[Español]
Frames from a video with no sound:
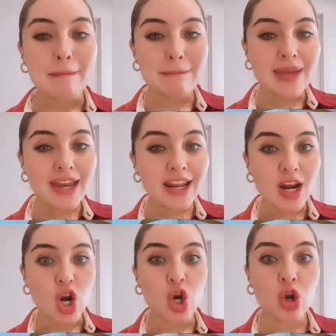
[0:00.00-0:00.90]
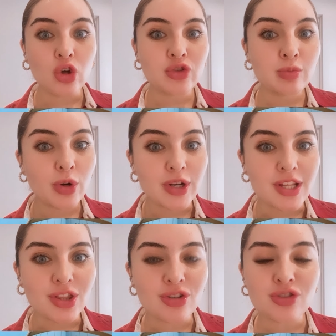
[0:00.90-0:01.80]
Miren, los
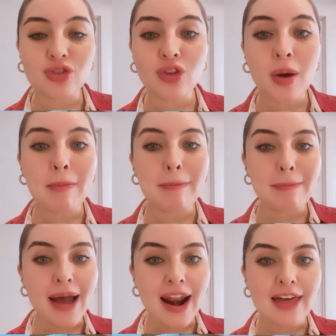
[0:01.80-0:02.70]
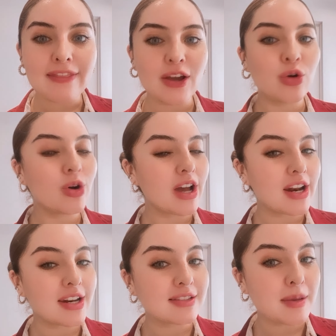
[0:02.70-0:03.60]
monitos no paran de jugar
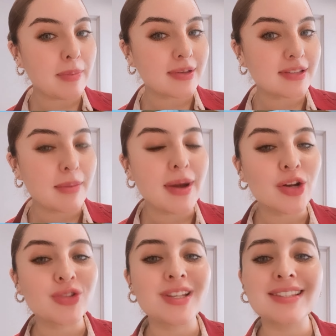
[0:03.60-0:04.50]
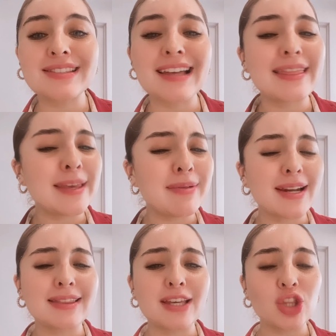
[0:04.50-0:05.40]
en ese pasamanos, se están
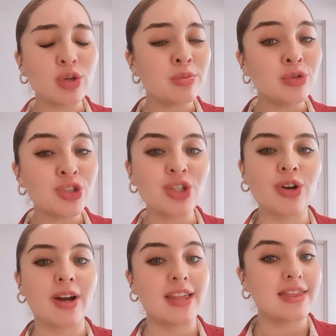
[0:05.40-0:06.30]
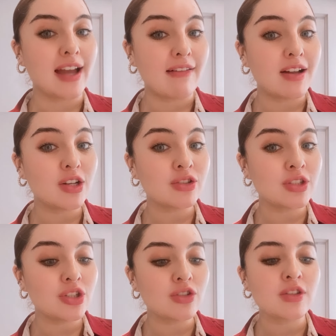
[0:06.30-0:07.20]
divirtiendo mucho, gritaban los
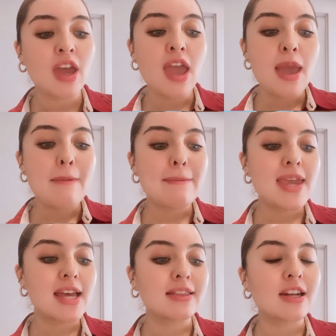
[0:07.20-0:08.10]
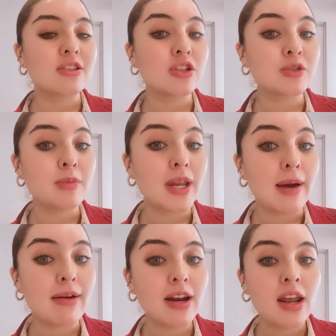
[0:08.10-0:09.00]
niños mientras los
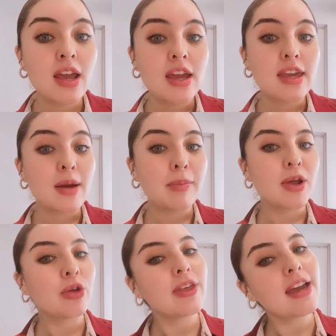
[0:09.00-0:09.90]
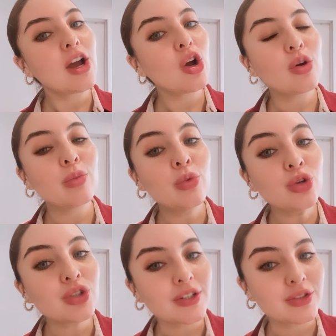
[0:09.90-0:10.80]
miraban y aplaudían con
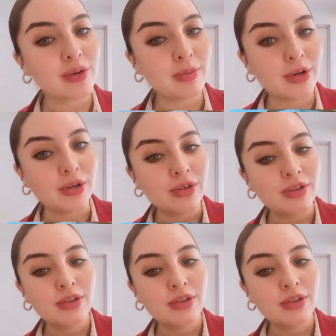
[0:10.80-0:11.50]
mucho asombro.